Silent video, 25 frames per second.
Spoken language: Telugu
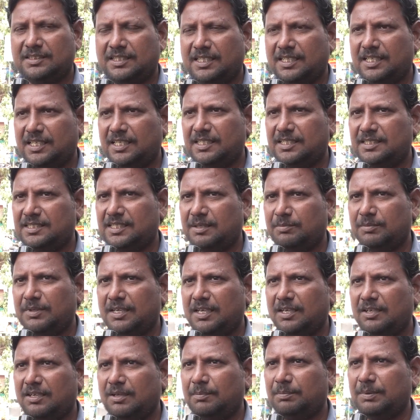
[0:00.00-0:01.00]
సరైన
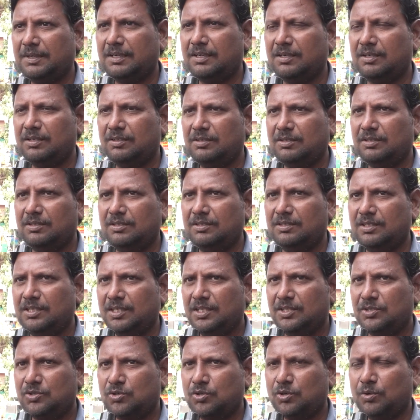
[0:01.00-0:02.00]
సమయాల్లో పిల్లలు
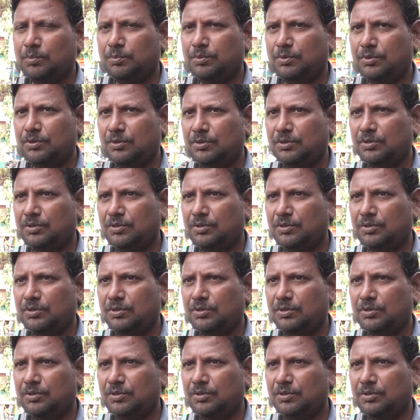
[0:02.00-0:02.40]
చూపు